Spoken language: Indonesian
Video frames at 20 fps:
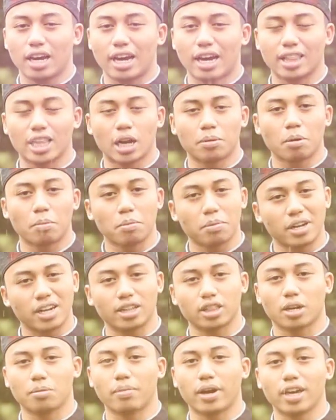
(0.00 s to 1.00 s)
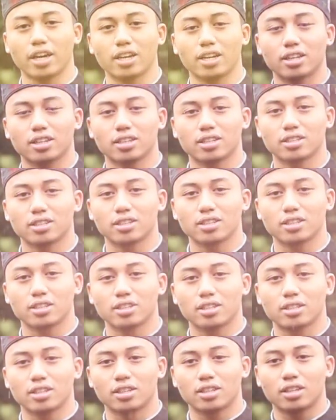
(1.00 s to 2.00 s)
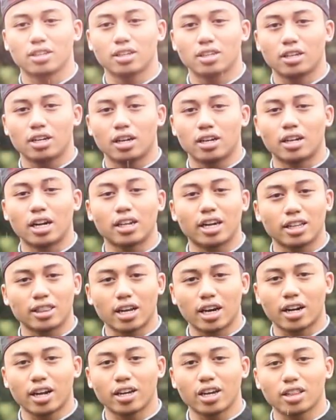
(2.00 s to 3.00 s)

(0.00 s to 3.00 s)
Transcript: adalah pemimpin yang terbaik dan kita